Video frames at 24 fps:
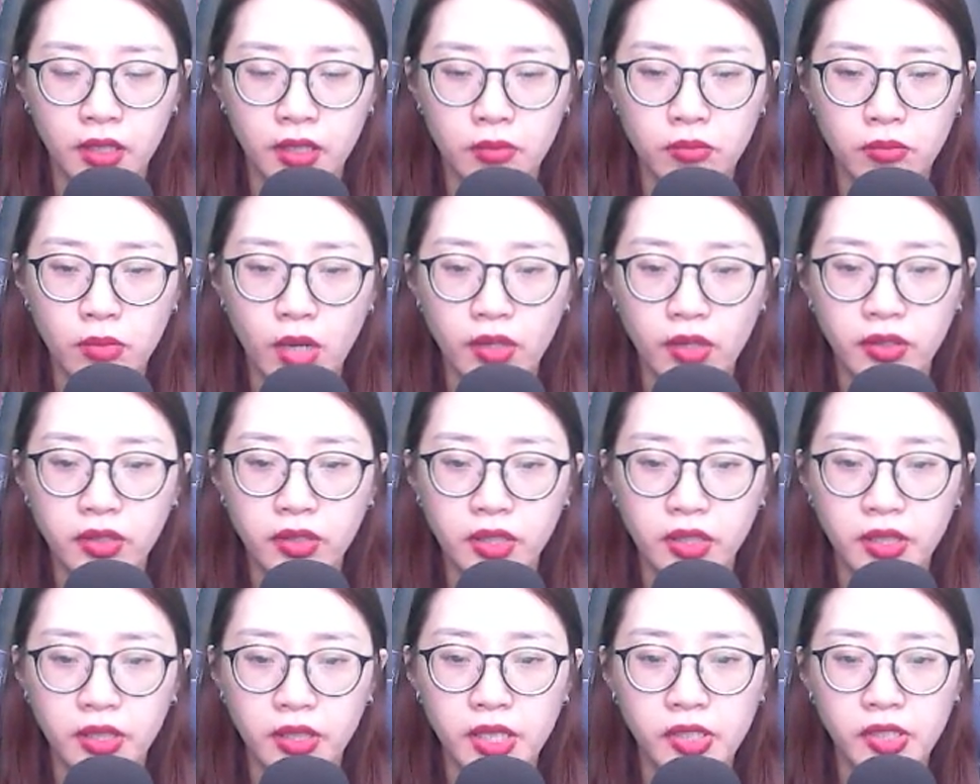Mọi
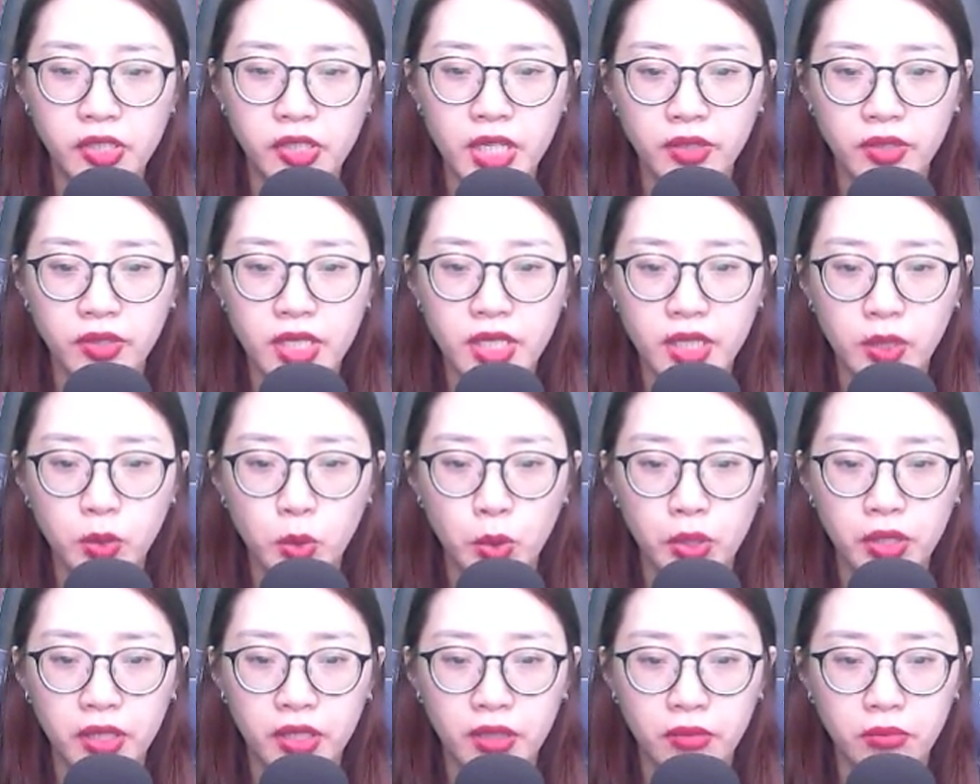người đi trên chiếc
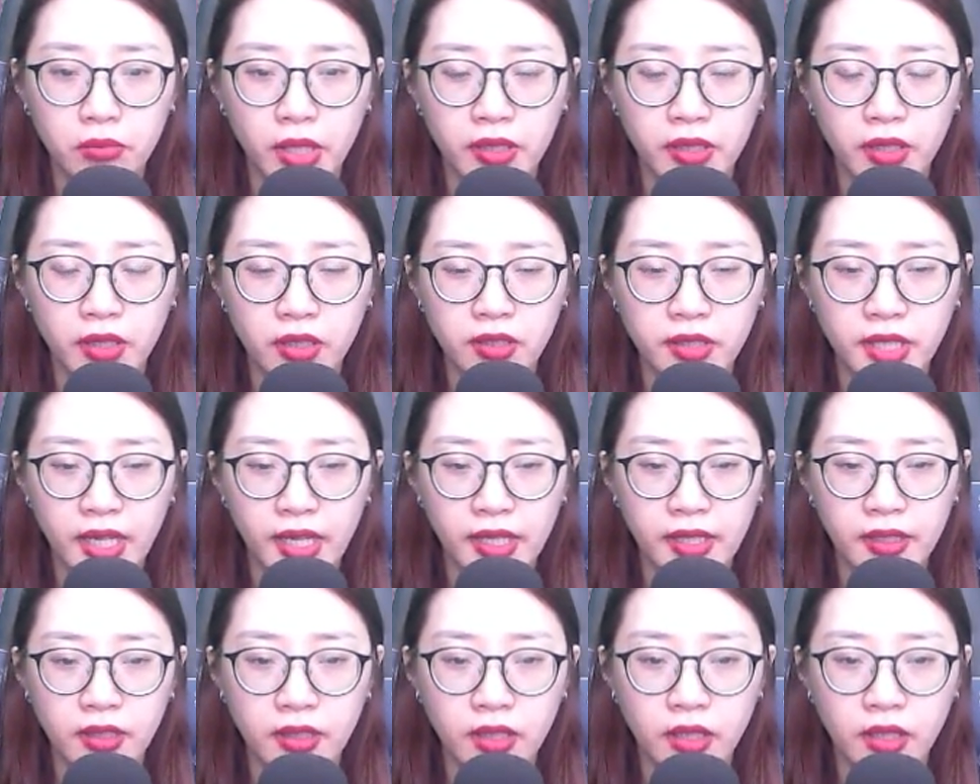thuyền bị hư
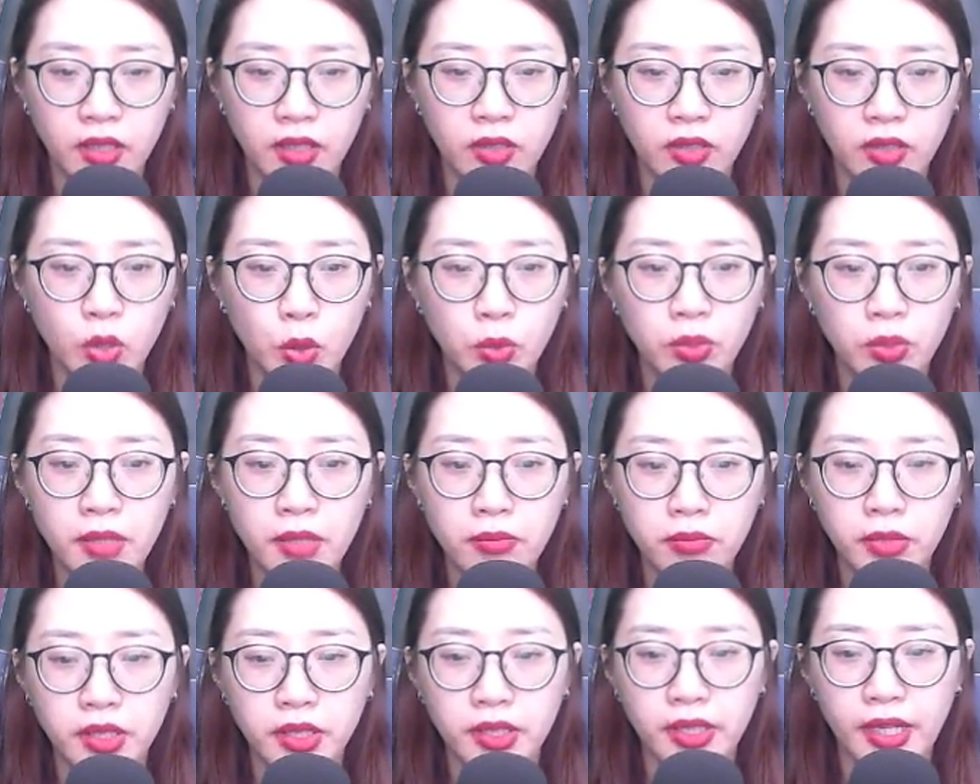này, tốn hết
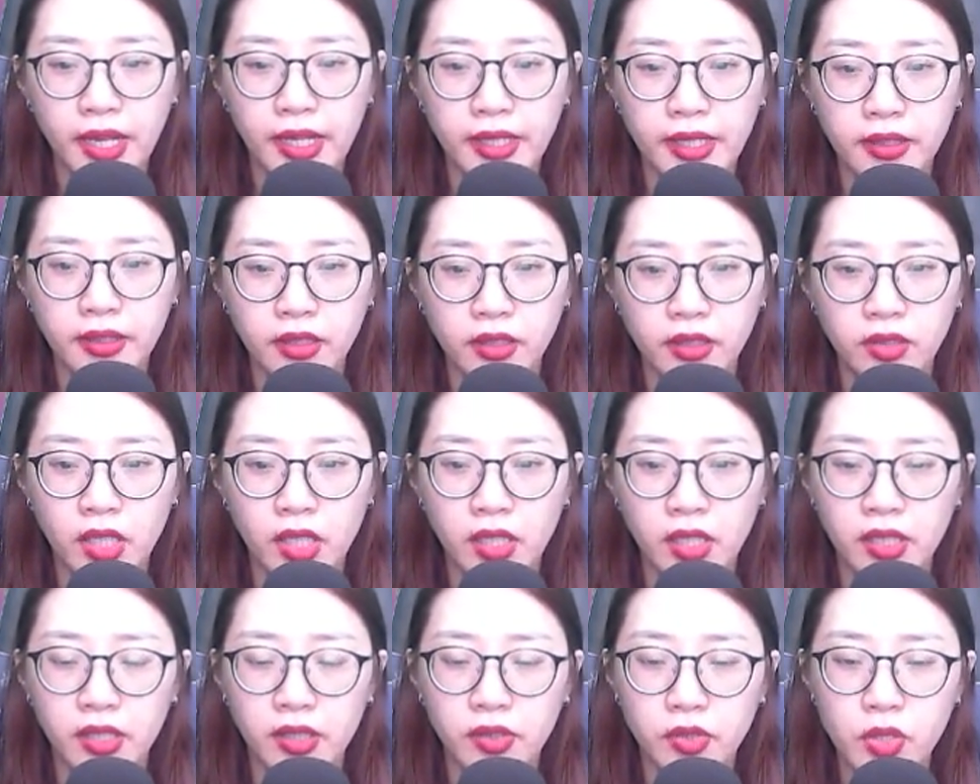10 ngày
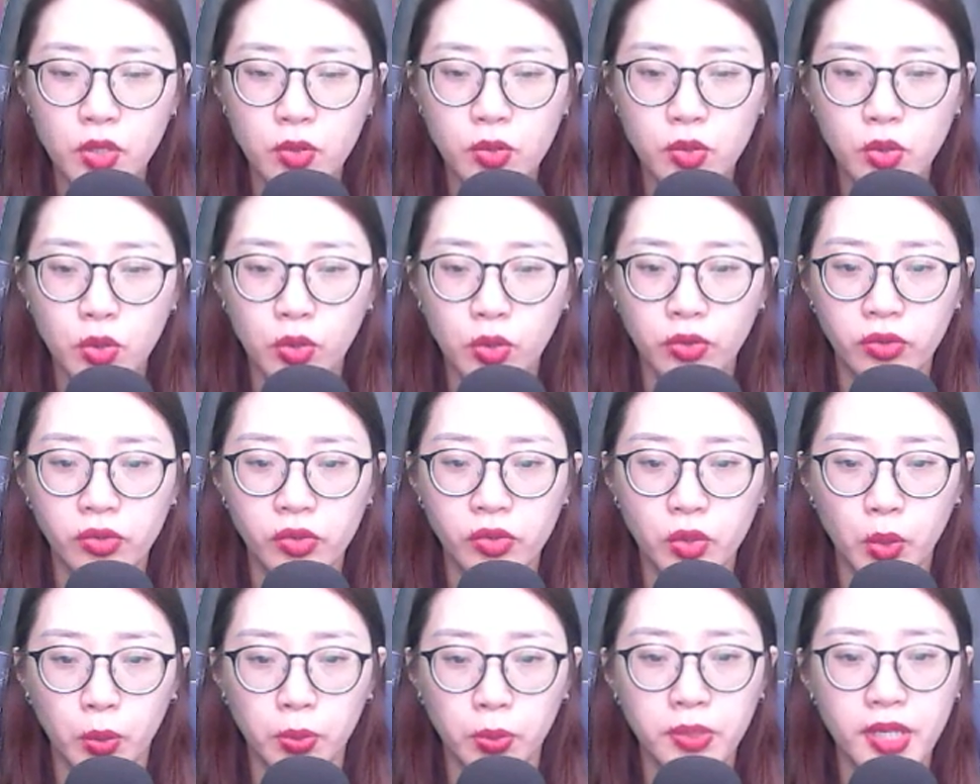thì rốt cuộc
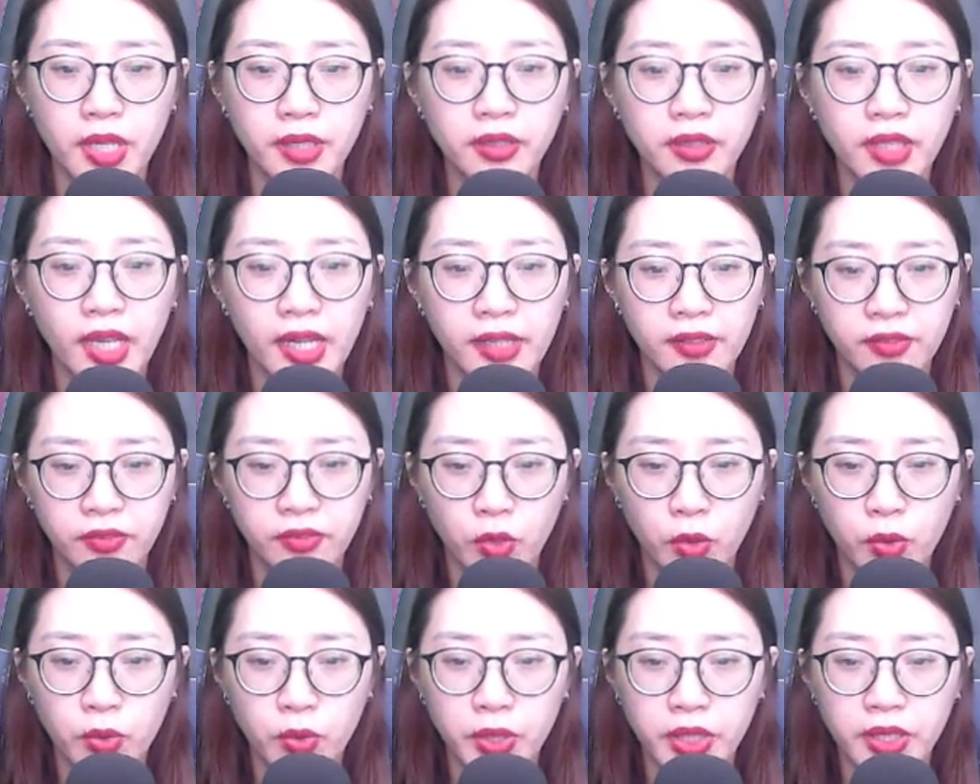cũng đến thành vô
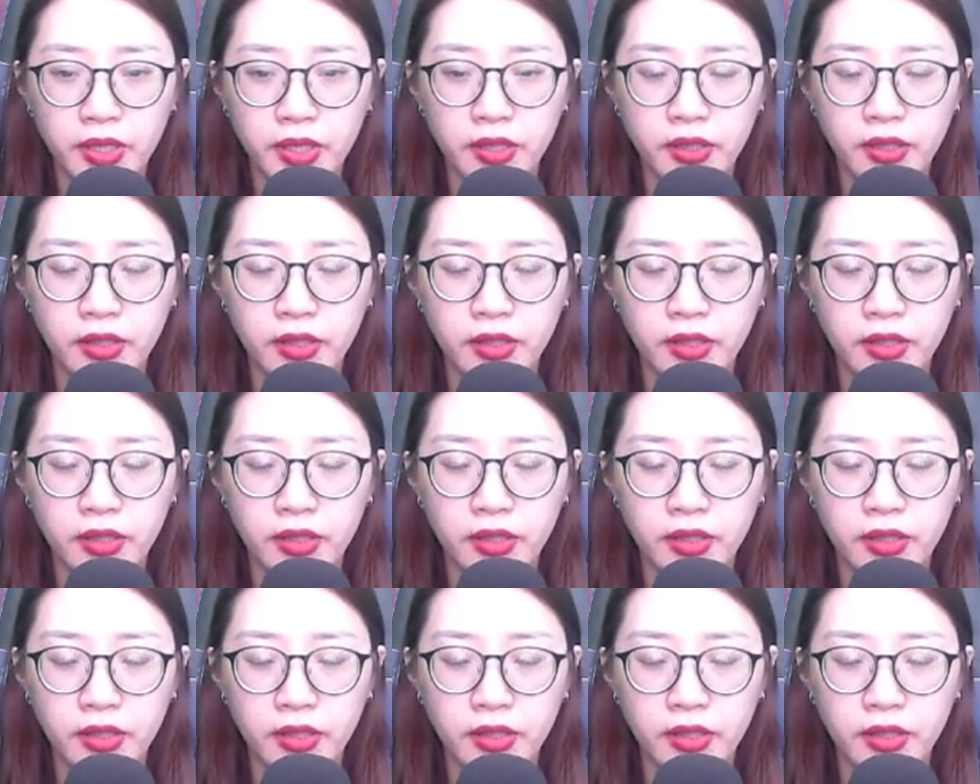quy.